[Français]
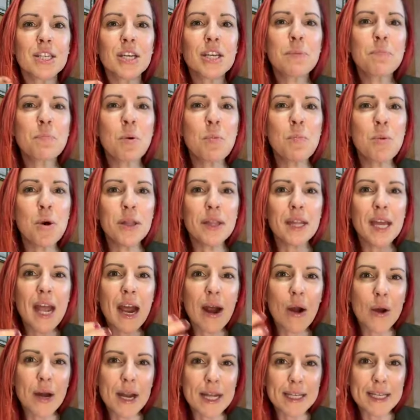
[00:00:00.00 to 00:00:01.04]
c'est ça qui peut mener
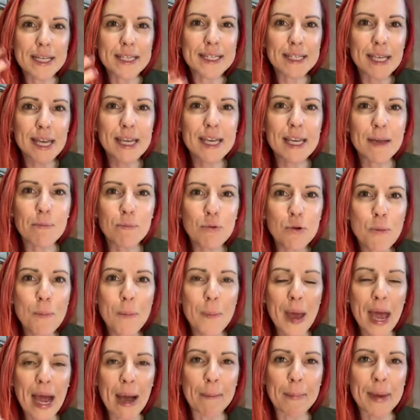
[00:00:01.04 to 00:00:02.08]
à un intestin qui est plus
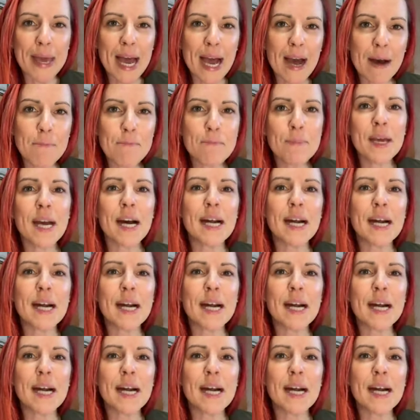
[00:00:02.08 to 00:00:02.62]
perméable.